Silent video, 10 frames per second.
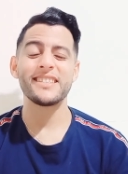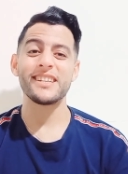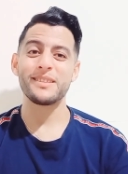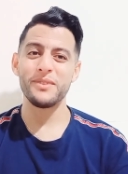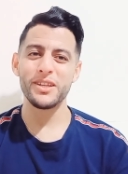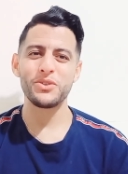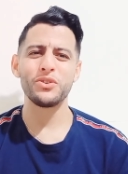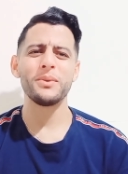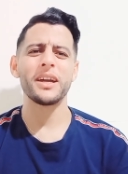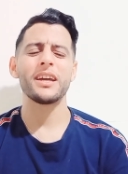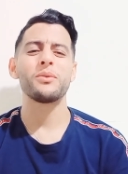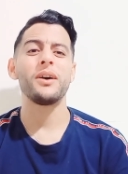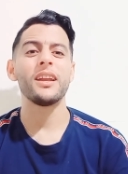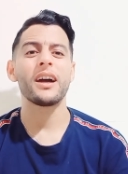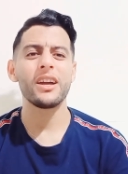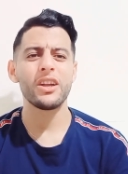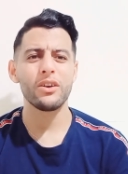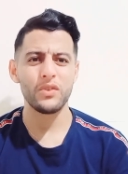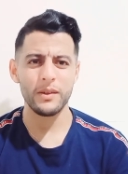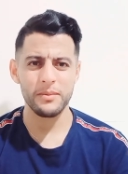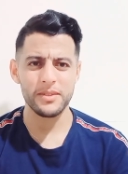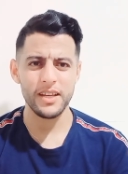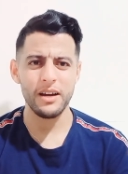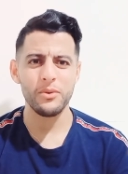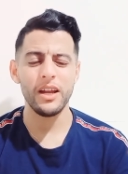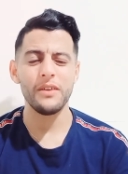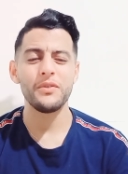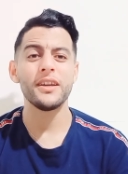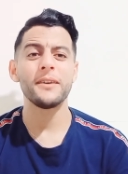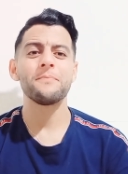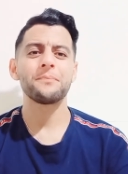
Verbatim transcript: كنتمنى تكونوا بخير وعلى خير وفي الصحه والعافيه